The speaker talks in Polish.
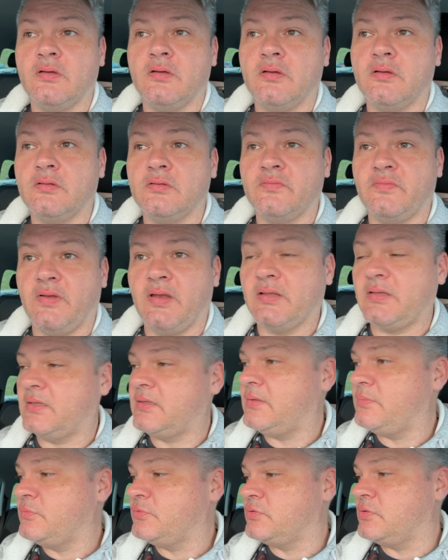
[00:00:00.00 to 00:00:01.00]
dwa lata
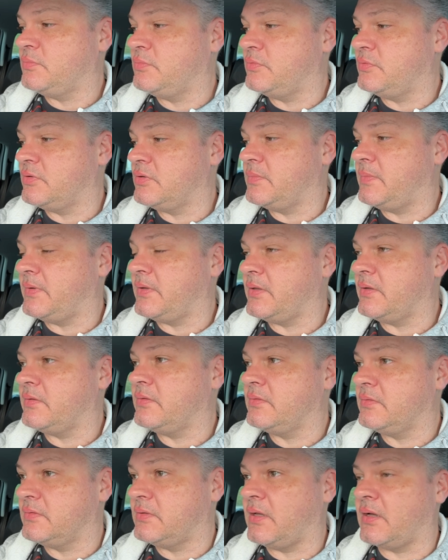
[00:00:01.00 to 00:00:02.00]
temu to było chyba, nie?
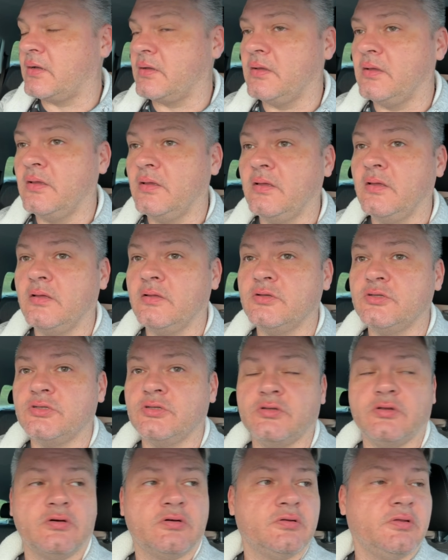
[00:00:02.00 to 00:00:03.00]
Tak, czy
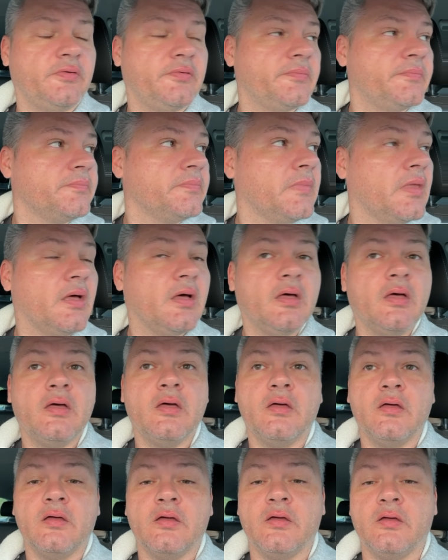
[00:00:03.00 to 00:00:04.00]
rok, nie wiem.
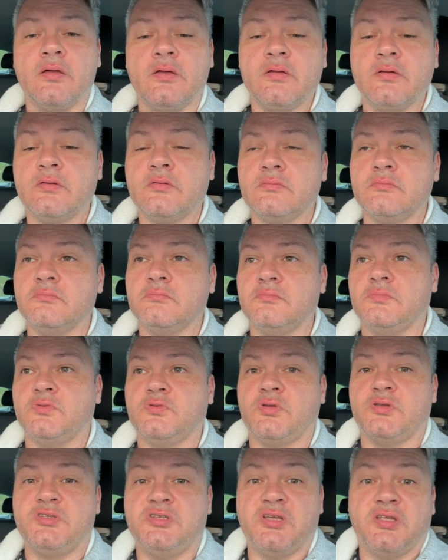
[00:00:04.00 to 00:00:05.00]
E,
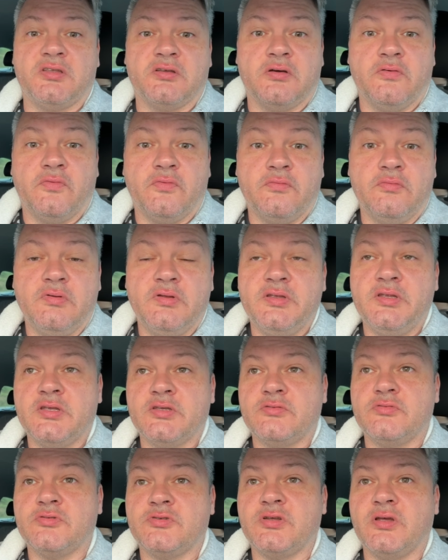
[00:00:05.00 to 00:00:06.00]
słuchajcie, ja tego w ogóle nie
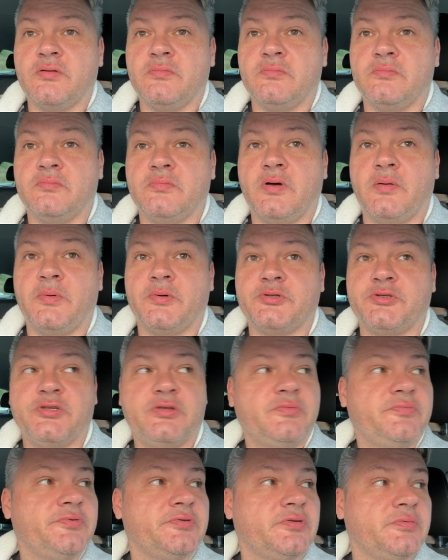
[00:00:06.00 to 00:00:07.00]
słyszałem. Mam wrażenie,
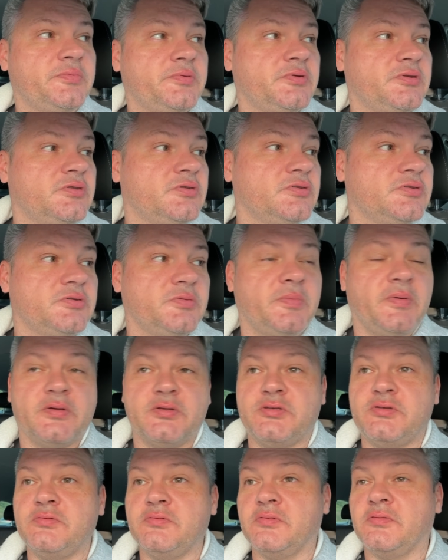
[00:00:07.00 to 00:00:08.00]
że to, to się chyba
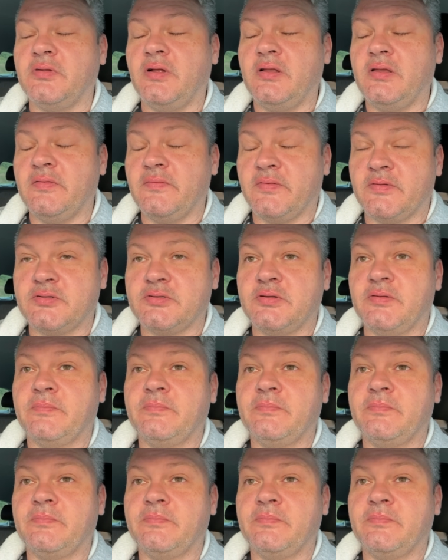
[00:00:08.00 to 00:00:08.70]
śniło, no ale nieważne